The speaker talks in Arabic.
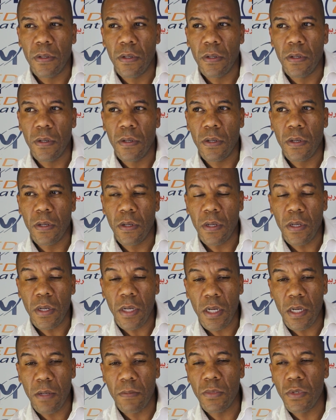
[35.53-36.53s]
وليدات؟
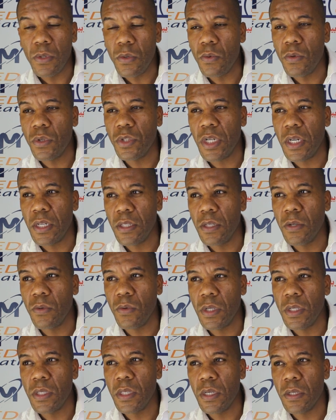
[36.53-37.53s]
اه مزوج عندي
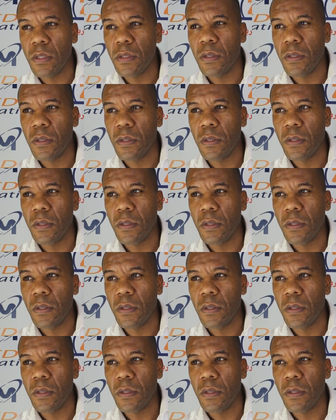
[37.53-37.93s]
وليدات